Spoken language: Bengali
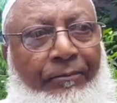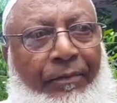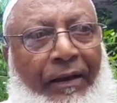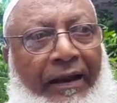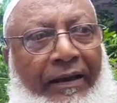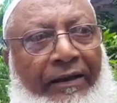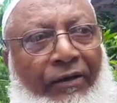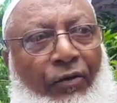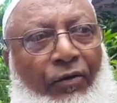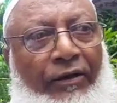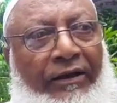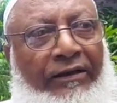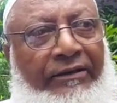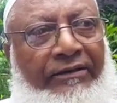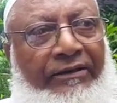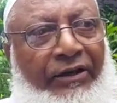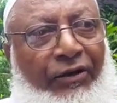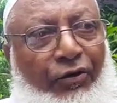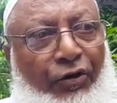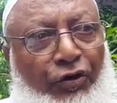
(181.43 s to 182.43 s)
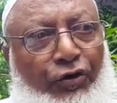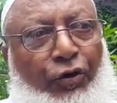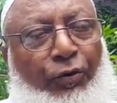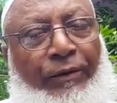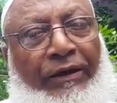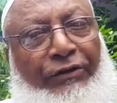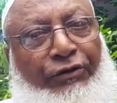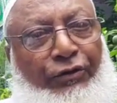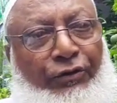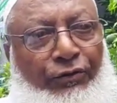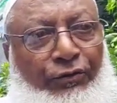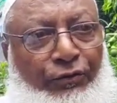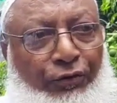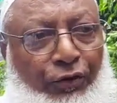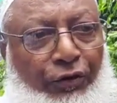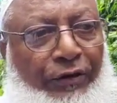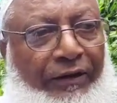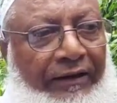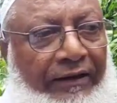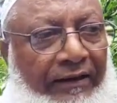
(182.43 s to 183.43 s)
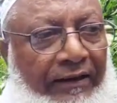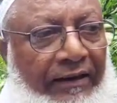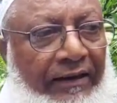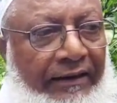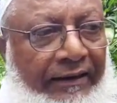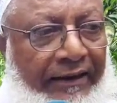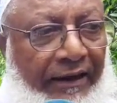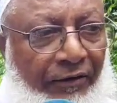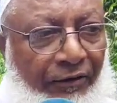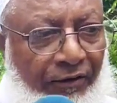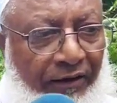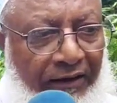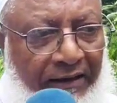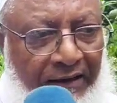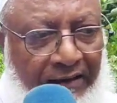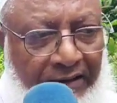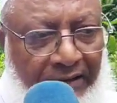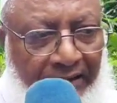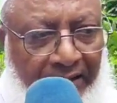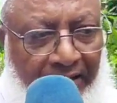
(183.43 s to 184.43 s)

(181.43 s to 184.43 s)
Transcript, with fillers: প্রায় অনেক দীর্ঘ সময় ধরে কেননা